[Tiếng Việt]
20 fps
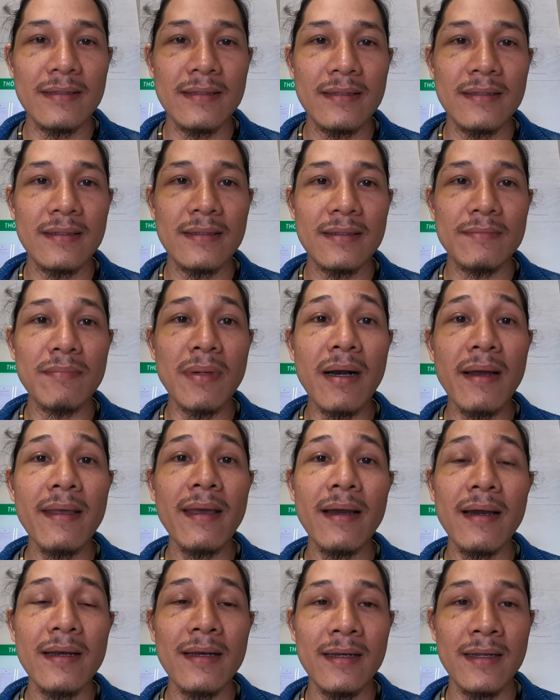à, mới
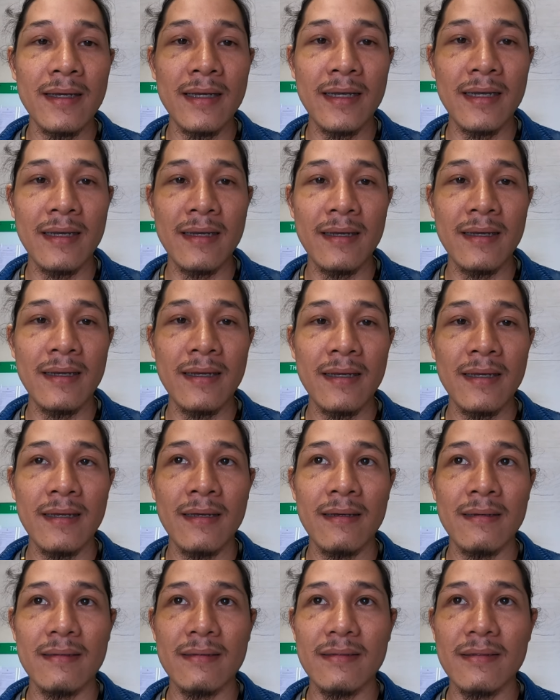hơn
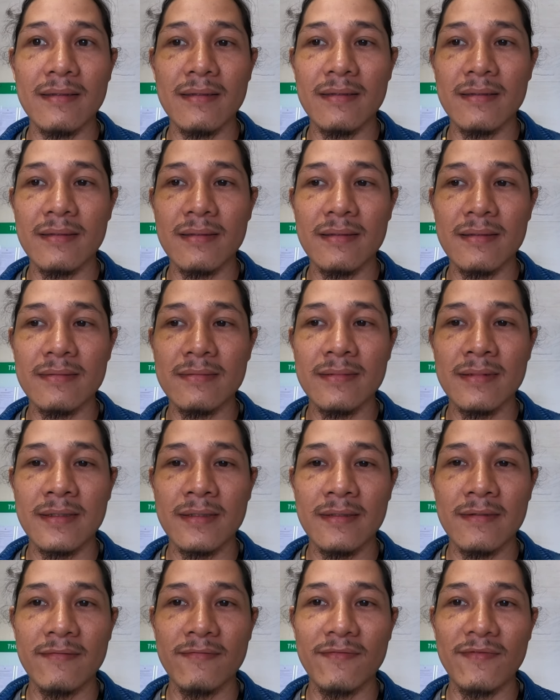à,
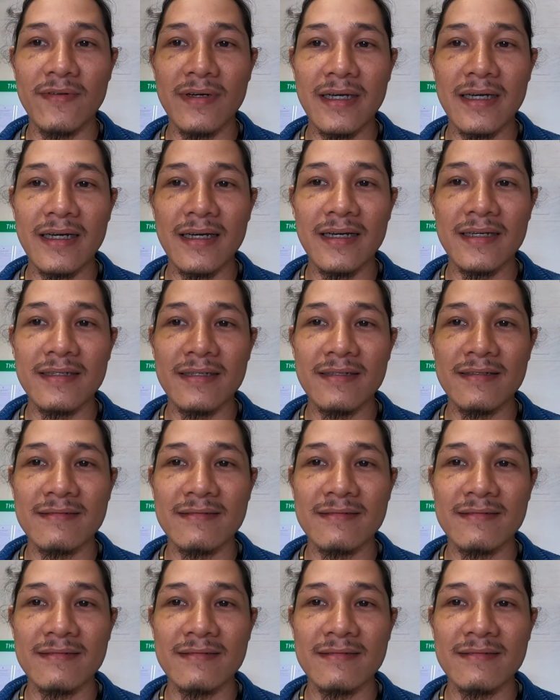và